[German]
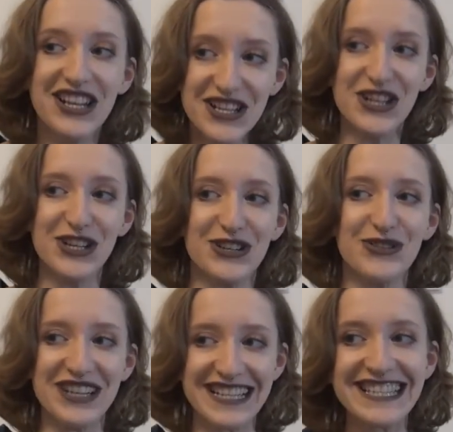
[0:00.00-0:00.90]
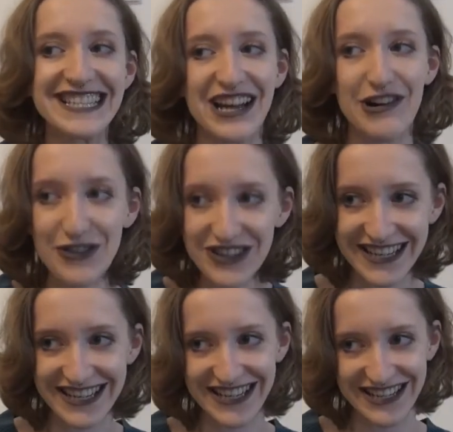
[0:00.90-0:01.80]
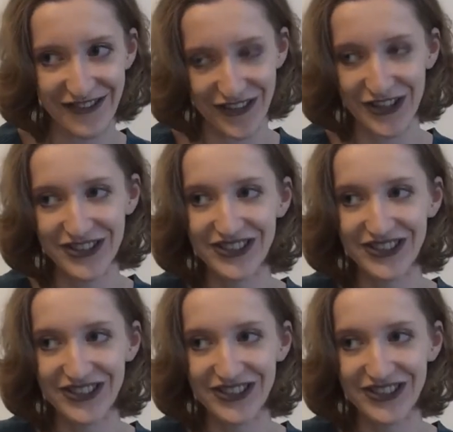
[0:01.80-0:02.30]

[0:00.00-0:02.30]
Also so, das ist der Unterschied davon.